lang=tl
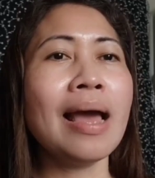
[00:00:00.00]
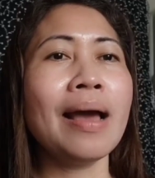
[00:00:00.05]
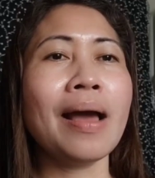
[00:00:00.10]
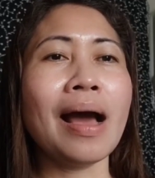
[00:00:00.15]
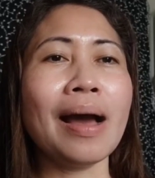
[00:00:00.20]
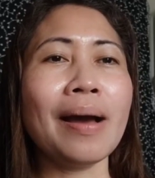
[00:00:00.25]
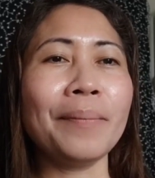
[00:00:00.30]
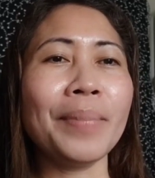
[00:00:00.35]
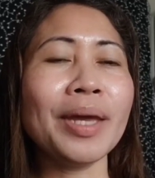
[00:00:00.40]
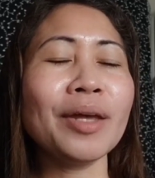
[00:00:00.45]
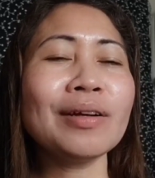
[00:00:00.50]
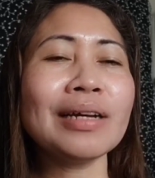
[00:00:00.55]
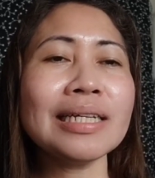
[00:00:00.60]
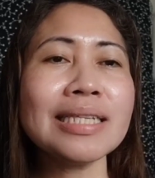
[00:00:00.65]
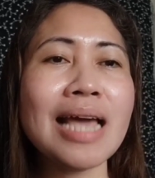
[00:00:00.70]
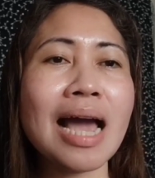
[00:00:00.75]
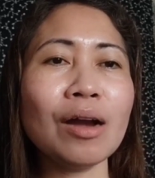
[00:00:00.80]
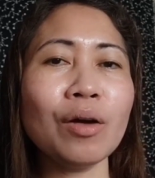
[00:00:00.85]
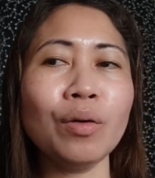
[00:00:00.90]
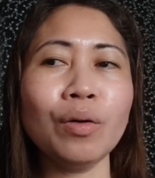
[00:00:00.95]
Uh, meron
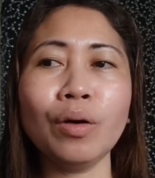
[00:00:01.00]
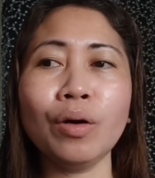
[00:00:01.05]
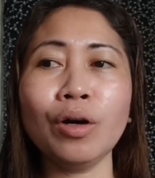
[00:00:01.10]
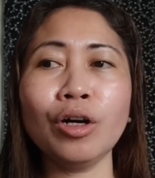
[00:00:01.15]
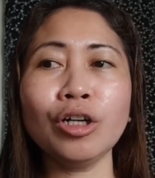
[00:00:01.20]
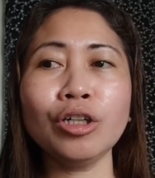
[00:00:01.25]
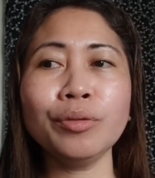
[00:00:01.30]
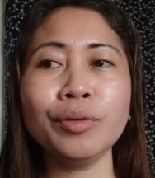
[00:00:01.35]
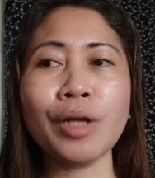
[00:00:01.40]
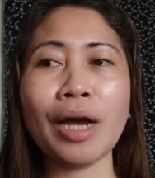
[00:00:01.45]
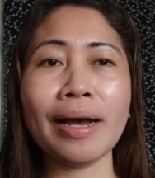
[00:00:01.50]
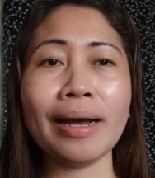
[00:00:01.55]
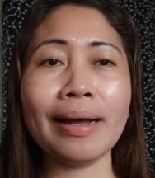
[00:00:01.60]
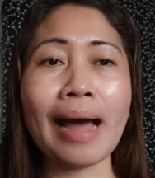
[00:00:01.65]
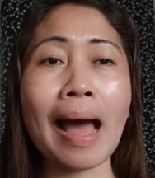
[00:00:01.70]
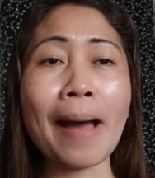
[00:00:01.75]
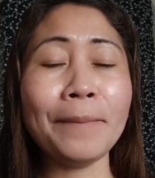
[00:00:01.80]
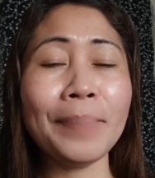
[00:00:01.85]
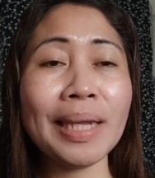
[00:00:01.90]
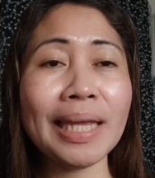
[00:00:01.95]
kasi akong uh,
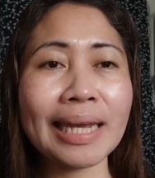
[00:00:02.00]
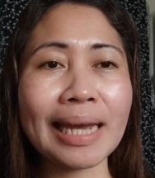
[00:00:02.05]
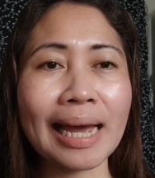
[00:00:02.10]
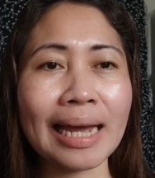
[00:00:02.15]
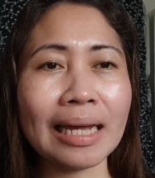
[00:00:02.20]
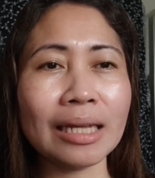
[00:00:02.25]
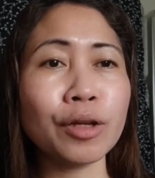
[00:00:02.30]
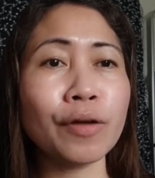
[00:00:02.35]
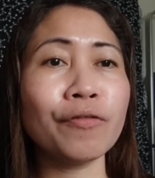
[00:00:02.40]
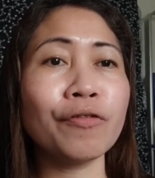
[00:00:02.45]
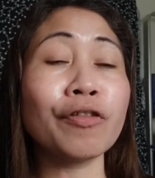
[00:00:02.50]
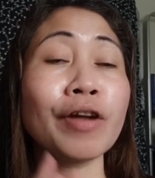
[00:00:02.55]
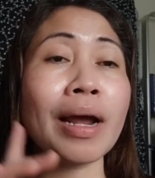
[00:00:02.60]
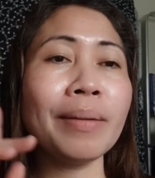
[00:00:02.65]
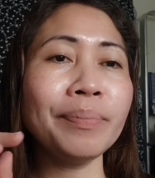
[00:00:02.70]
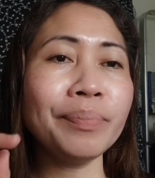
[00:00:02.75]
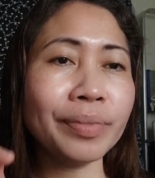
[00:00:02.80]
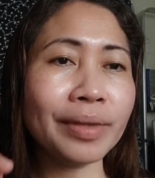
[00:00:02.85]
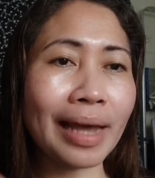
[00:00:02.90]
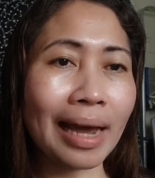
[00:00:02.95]
applicant
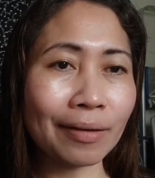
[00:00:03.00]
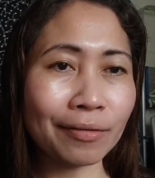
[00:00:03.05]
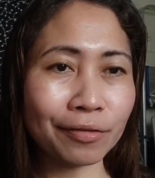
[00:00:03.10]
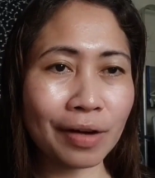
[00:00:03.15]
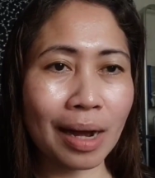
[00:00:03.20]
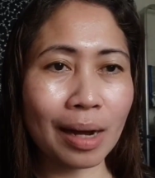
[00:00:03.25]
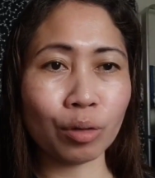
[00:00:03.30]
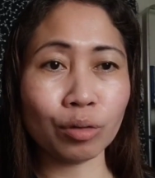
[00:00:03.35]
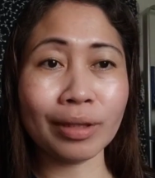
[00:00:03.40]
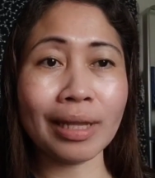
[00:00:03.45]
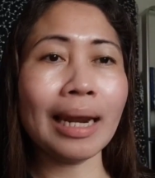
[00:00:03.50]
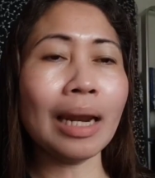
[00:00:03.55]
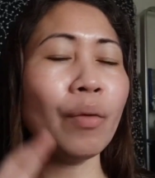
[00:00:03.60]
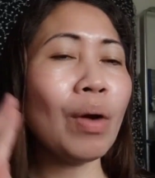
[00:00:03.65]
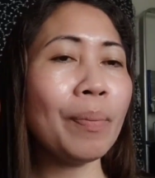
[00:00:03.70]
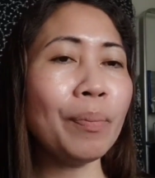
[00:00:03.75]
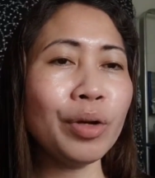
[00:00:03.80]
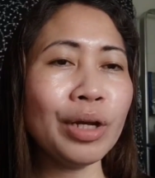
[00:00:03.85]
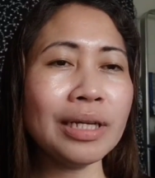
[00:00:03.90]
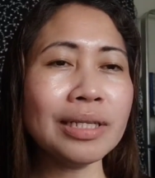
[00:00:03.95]
from Davao.
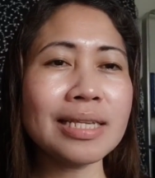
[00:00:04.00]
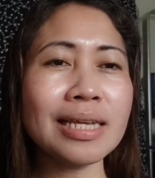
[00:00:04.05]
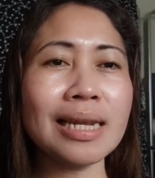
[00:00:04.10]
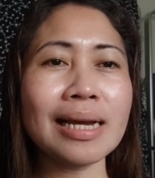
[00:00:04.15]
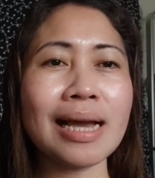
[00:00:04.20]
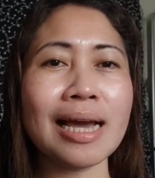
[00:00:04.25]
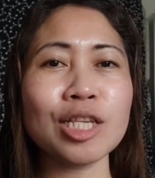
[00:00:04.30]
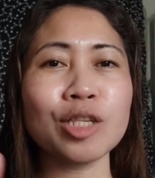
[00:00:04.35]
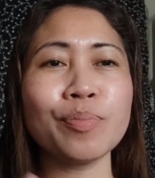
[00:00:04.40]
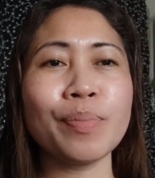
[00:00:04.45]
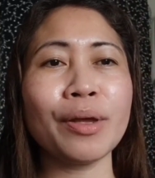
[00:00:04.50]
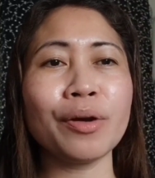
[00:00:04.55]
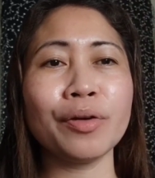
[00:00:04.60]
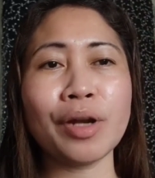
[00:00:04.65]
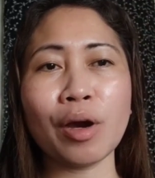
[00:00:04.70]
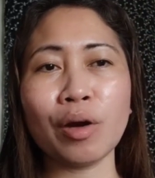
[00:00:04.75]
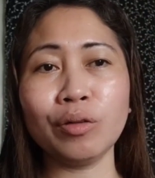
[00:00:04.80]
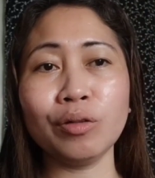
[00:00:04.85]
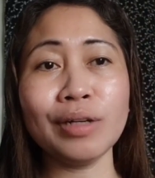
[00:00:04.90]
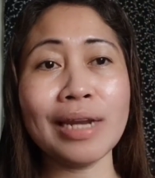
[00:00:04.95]
Dalawa po yan sila guys, pero
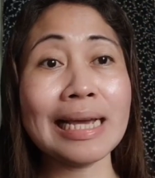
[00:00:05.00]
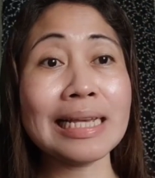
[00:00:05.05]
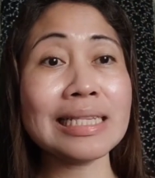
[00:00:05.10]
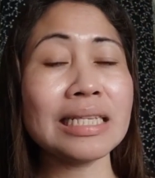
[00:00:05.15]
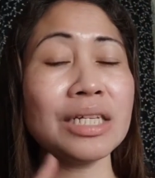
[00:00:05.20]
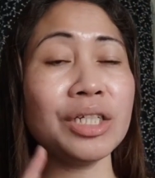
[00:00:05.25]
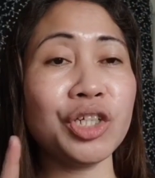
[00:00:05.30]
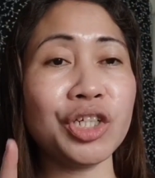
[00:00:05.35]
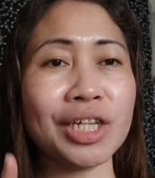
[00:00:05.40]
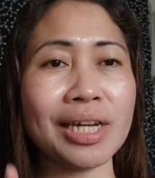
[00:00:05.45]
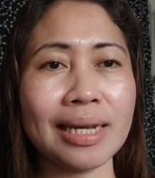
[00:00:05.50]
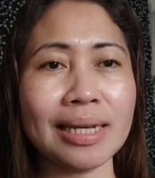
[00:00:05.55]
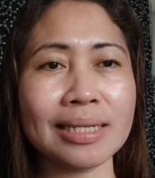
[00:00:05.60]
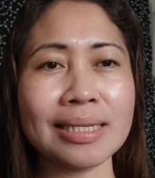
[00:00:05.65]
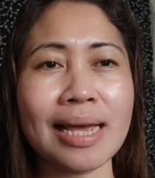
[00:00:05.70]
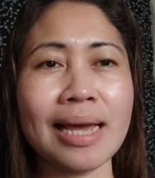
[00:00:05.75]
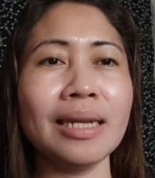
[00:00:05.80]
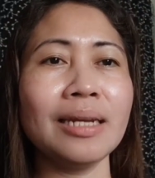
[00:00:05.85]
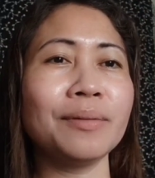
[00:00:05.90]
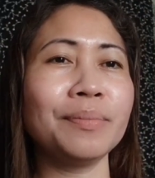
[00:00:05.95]
nauna si
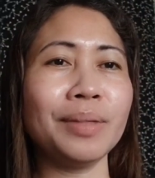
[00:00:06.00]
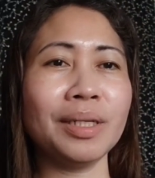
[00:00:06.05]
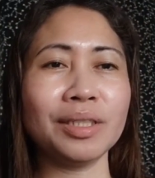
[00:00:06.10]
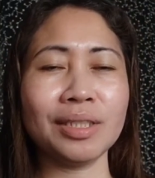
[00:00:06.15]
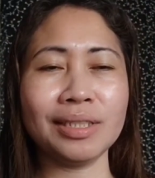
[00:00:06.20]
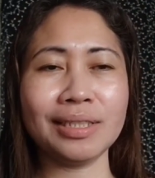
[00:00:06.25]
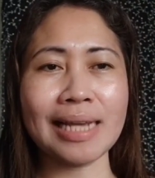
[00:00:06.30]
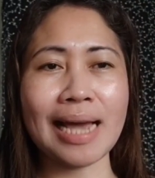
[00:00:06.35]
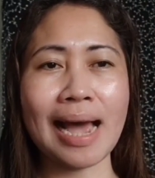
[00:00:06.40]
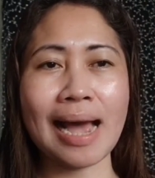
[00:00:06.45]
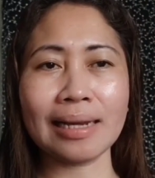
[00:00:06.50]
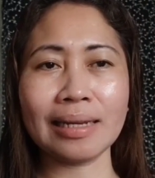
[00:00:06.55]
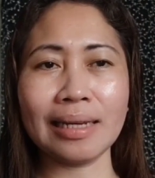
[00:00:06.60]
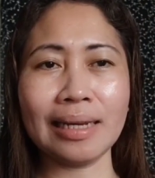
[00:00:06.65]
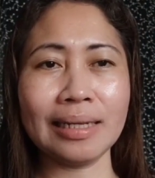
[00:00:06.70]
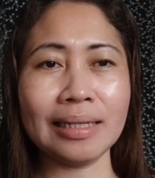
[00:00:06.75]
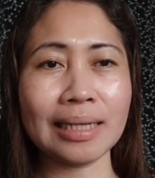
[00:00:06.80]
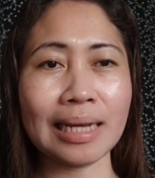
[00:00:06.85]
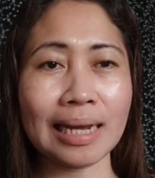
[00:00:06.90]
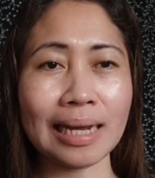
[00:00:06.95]
Jessa nag-message sa
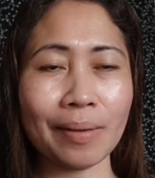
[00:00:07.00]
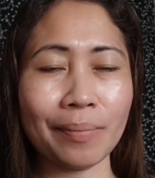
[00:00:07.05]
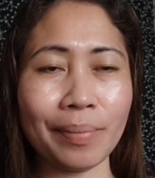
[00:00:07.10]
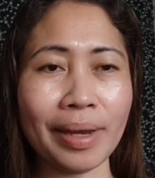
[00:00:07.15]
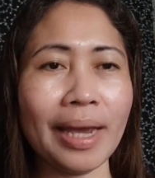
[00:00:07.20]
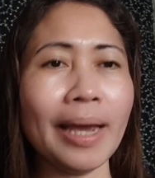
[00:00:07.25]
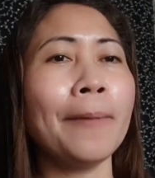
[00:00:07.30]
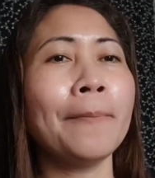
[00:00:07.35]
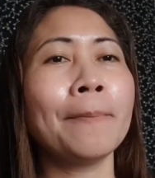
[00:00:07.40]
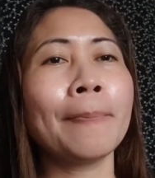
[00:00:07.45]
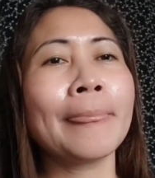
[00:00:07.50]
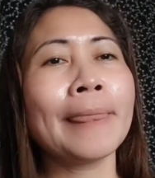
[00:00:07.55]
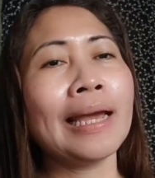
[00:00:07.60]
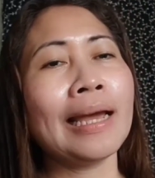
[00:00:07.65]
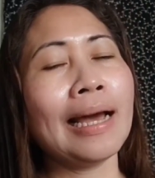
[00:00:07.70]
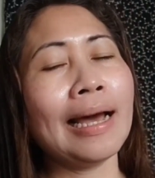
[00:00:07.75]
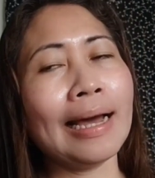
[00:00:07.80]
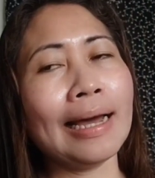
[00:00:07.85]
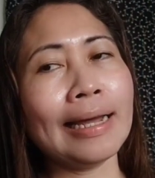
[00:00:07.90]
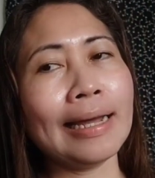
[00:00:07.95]
akin kagabi.
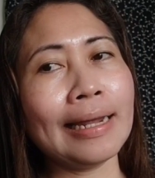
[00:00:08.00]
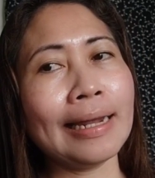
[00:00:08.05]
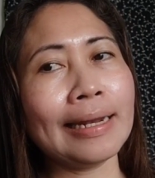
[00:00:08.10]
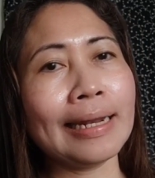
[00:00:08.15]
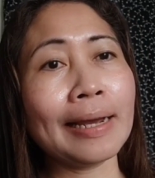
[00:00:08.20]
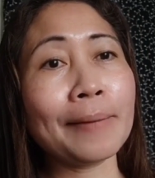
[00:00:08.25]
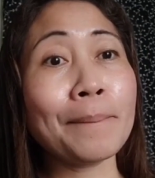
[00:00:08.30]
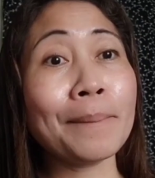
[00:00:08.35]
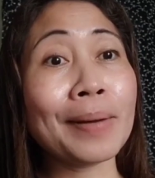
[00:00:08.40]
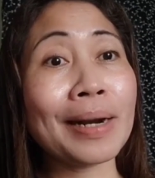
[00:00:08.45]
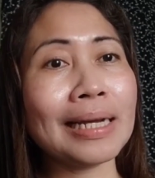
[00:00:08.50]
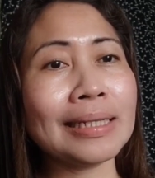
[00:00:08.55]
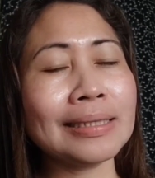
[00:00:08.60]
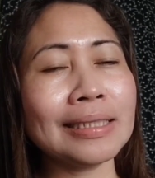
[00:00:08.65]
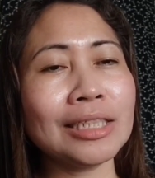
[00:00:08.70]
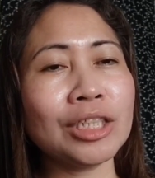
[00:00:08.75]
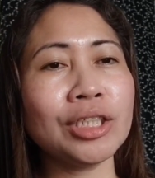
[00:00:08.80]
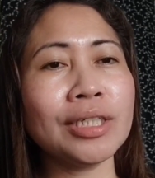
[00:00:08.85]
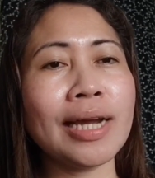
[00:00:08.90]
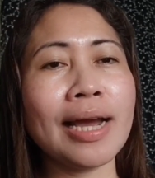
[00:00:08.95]
Uh,
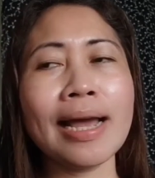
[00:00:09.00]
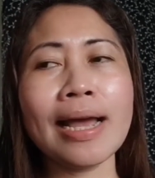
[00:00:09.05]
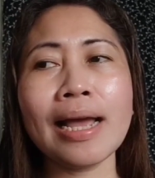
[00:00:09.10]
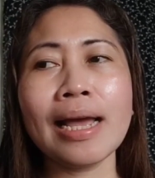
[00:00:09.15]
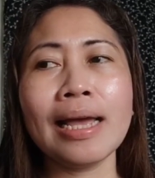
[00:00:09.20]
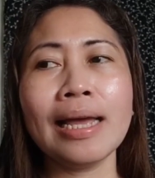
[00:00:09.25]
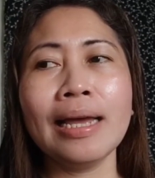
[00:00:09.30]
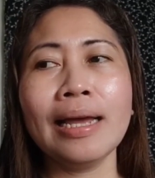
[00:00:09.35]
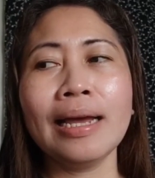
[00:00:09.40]
nag-process siya.